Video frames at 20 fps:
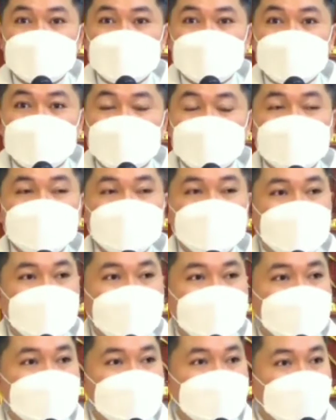Ang
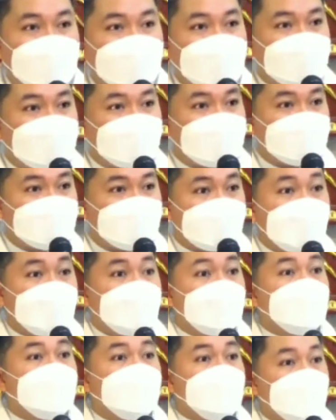mahalaga,
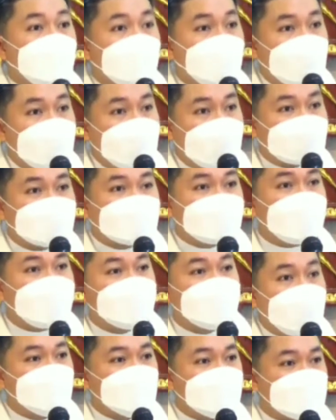wala
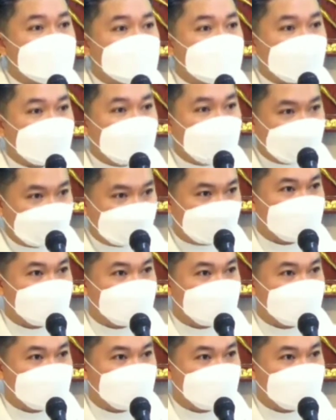tayong sakit.